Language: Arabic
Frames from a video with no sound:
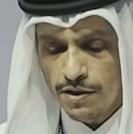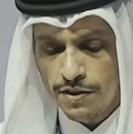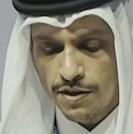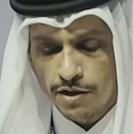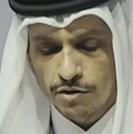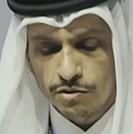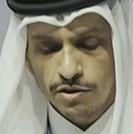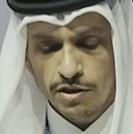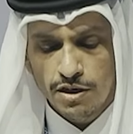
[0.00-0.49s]

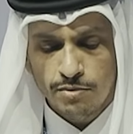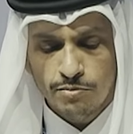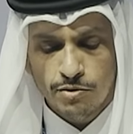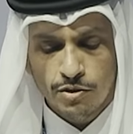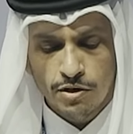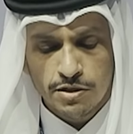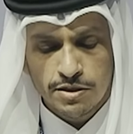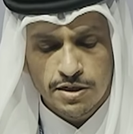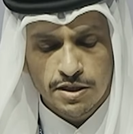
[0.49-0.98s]
إذا كنا
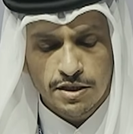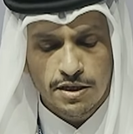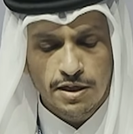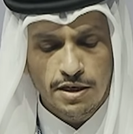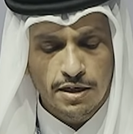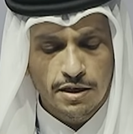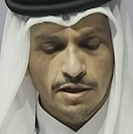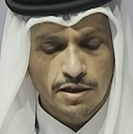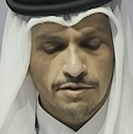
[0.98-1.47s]

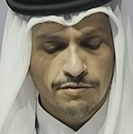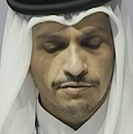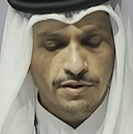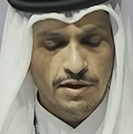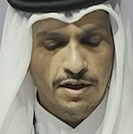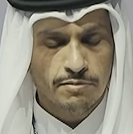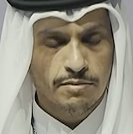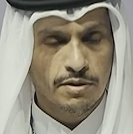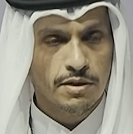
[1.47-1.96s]
مخلصين حقا
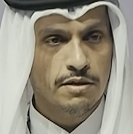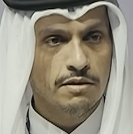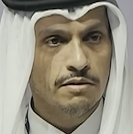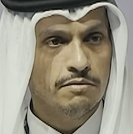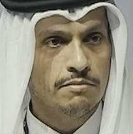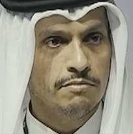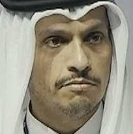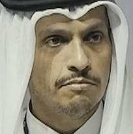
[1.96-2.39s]
في العمل